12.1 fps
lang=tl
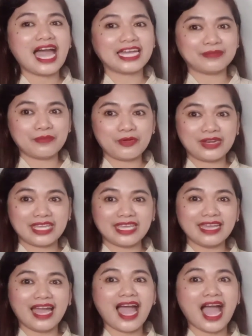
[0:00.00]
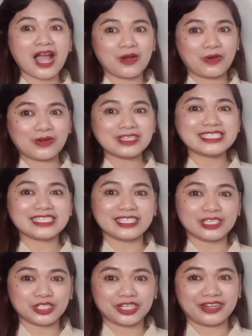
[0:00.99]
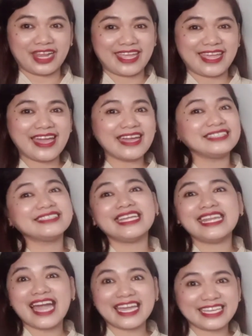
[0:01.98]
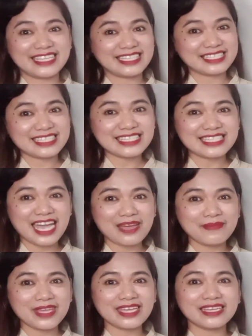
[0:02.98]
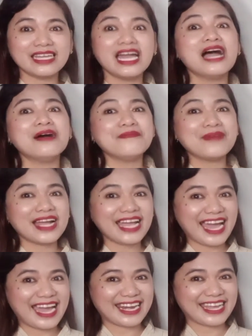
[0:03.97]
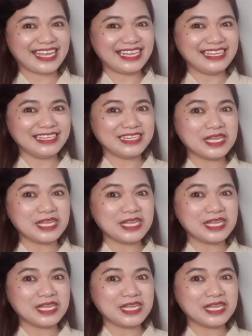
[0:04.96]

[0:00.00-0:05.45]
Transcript: At muli, ako si Teacher Rhea na laging nagsasabing mag-aral,